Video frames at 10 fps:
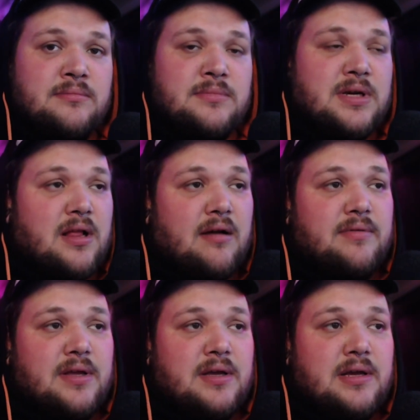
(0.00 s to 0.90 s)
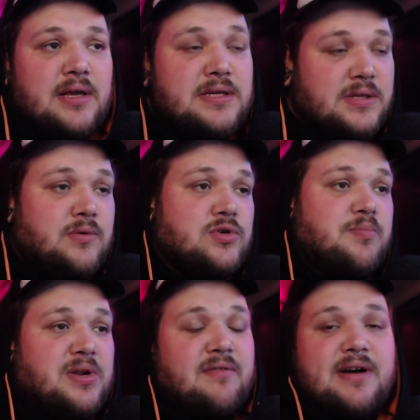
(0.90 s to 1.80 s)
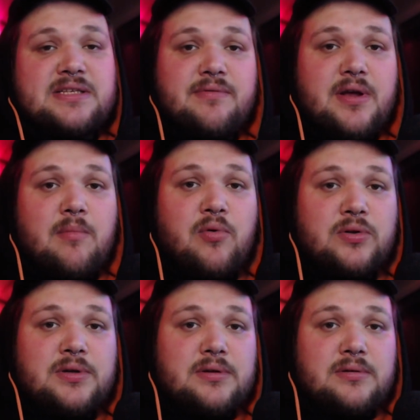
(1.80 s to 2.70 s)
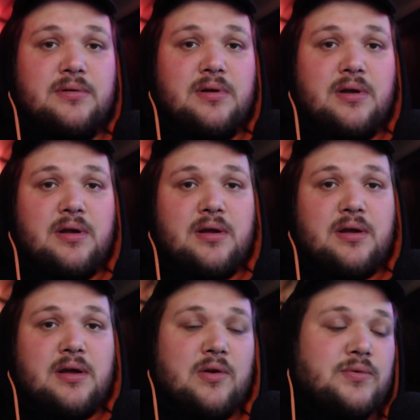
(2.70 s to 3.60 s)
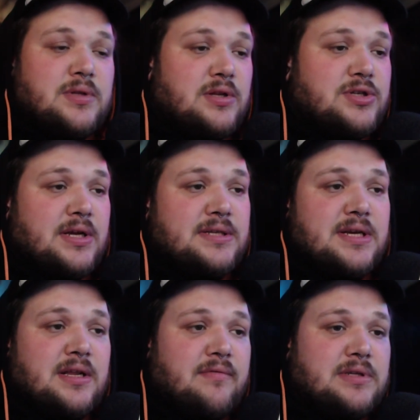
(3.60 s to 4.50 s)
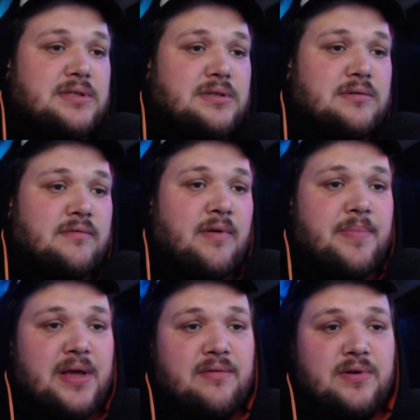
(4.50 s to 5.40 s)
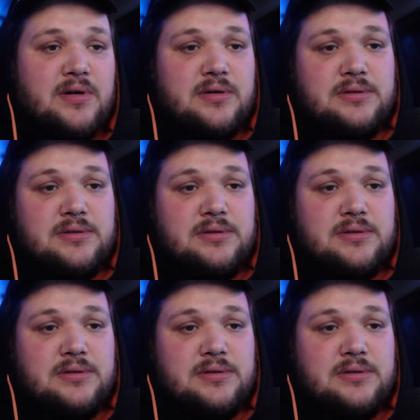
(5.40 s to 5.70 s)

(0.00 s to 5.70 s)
главное, если ты хочешь продавать свои работы – Люди должны оценивать, во-первых,